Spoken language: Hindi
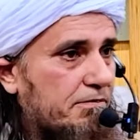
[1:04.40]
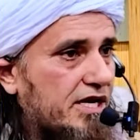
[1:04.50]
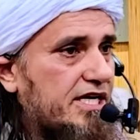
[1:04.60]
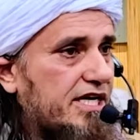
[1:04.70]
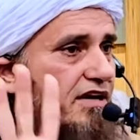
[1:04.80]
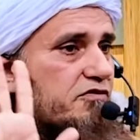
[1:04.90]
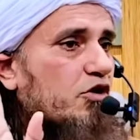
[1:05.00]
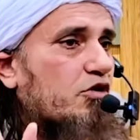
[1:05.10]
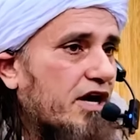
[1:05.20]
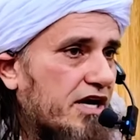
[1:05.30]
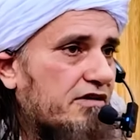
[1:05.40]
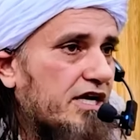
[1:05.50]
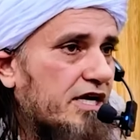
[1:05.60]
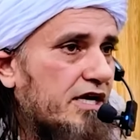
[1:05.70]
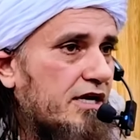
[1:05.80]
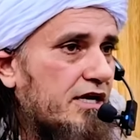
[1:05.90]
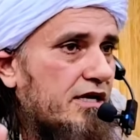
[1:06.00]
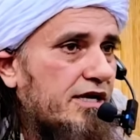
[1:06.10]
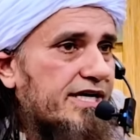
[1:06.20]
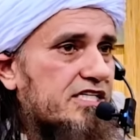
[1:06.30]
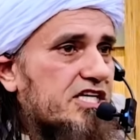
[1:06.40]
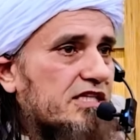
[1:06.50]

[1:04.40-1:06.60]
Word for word: हम्बली ही के फॉलो करने वाले लेकिन